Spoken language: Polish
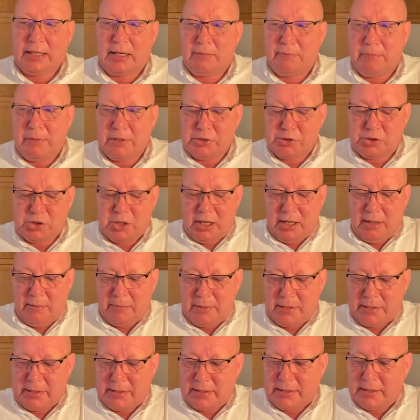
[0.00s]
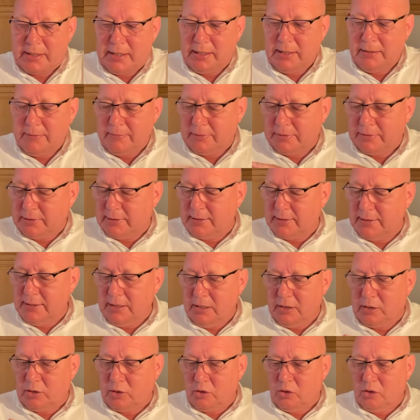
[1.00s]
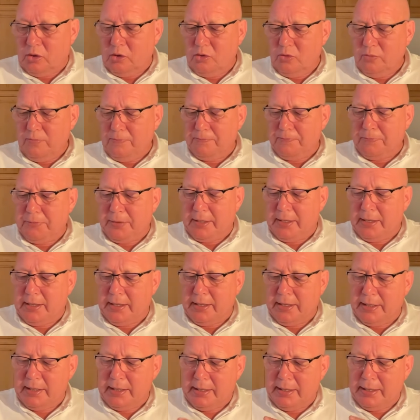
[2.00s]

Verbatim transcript: będzie Ameryka, tylko e,